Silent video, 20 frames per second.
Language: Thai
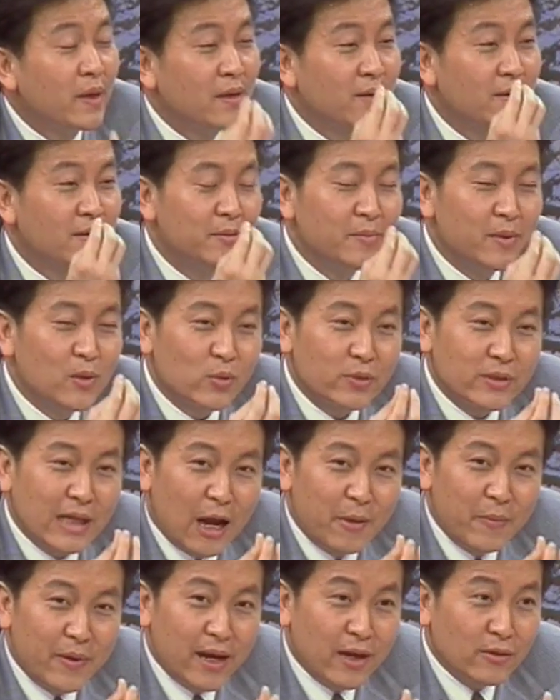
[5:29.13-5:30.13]
หรือมีลูกสา
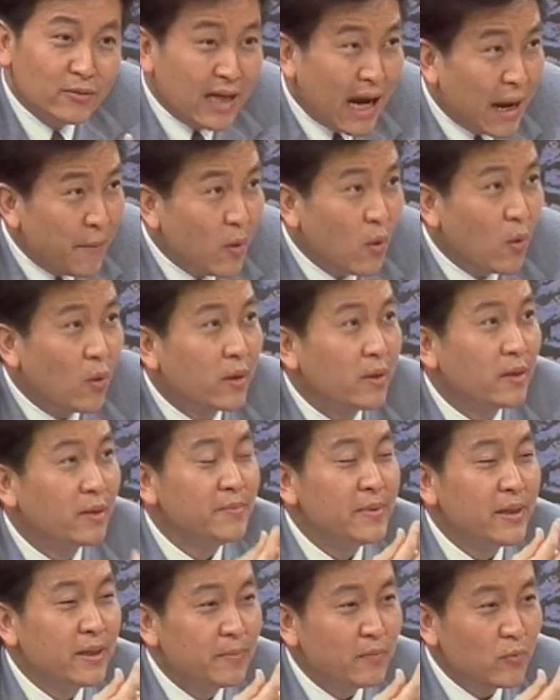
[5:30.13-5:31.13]
วมาแล้ว3 คนหรือ
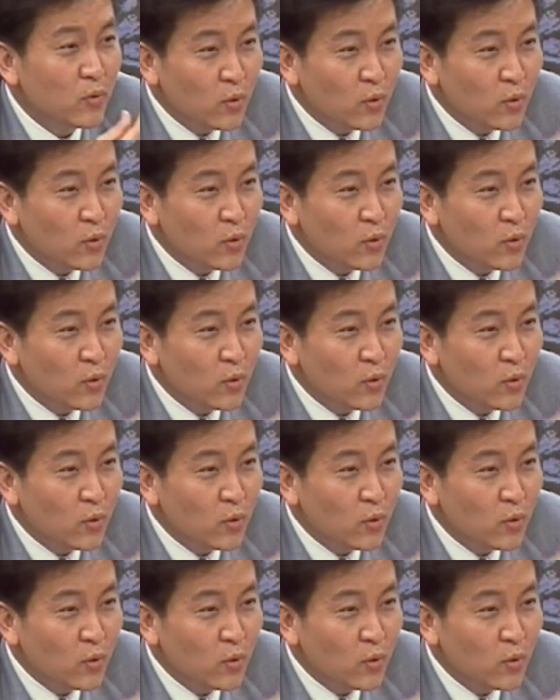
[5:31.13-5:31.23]
มี